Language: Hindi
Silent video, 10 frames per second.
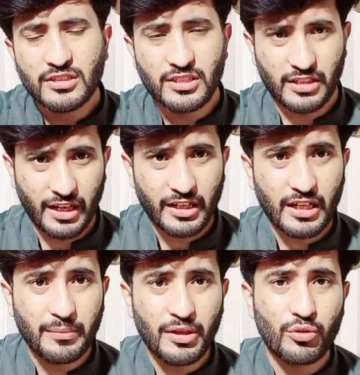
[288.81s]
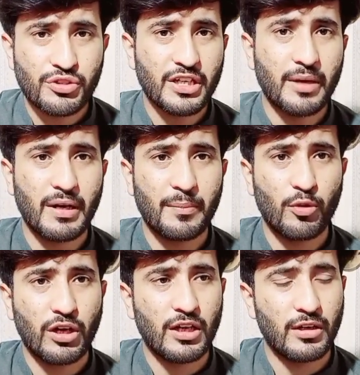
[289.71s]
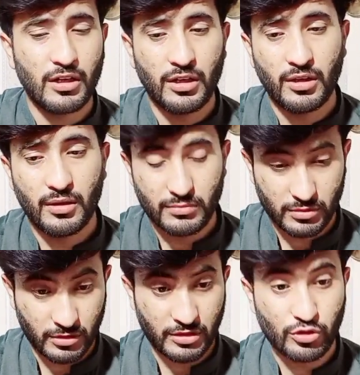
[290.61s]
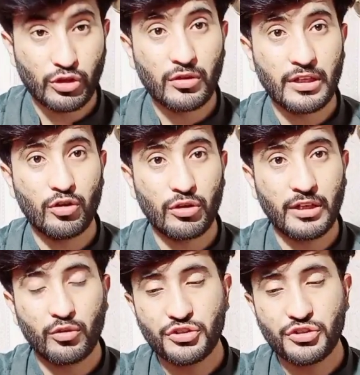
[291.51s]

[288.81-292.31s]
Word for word: सितारा के लिए भी ये खुशी का बाप होगा जो है ये होगी